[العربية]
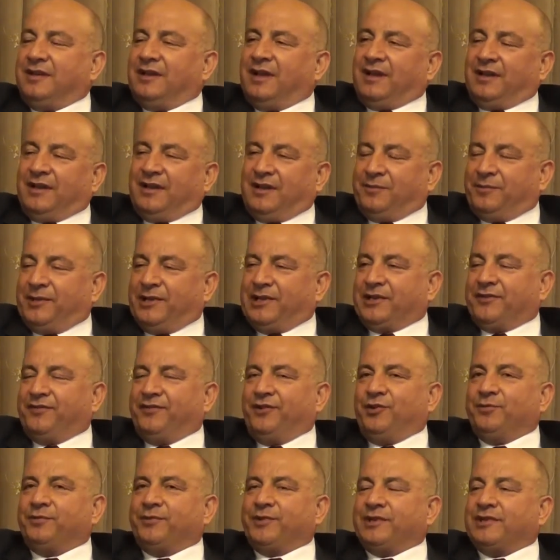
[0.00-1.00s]
الله يبارك
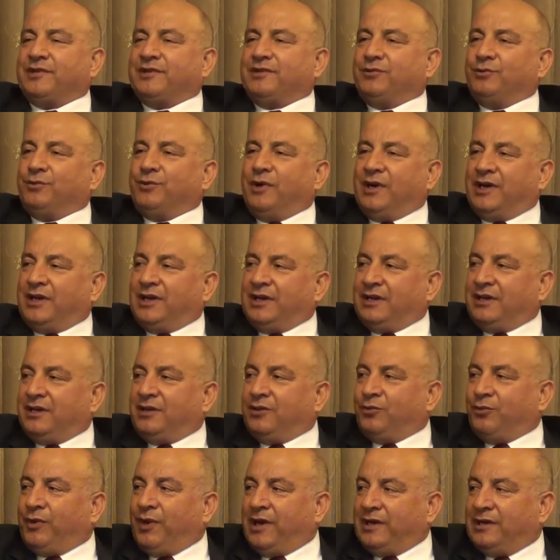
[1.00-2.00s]
في عمرك
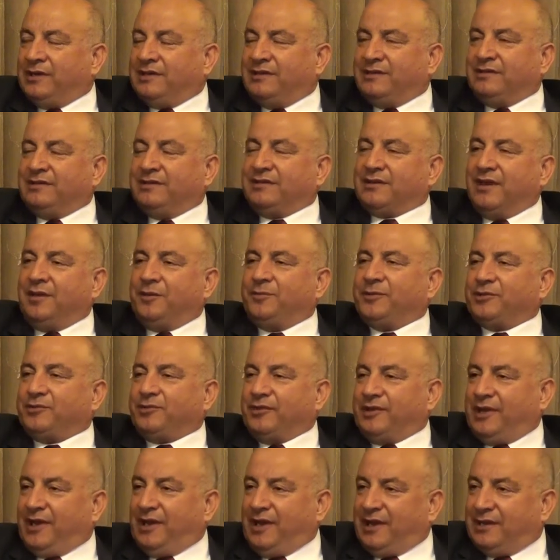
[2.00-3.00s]
ووالدي رحمة
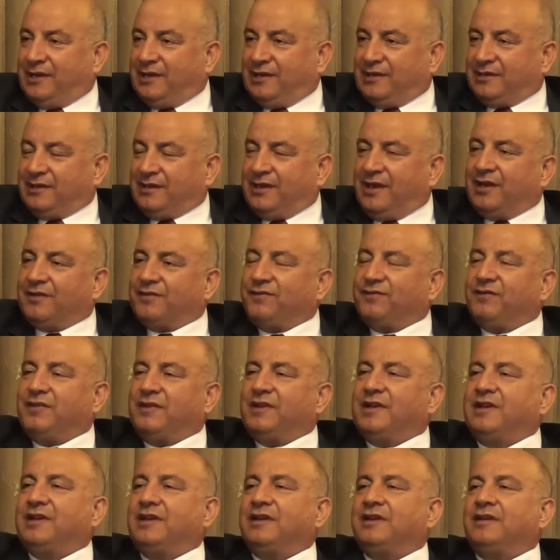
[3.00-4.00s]
الله عليه
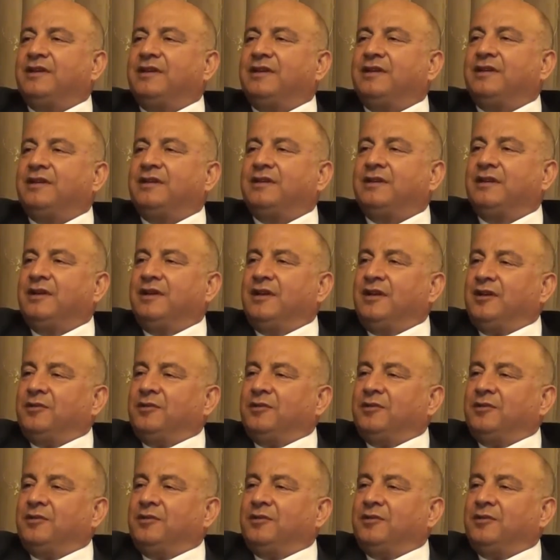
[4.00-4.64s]
كان آه،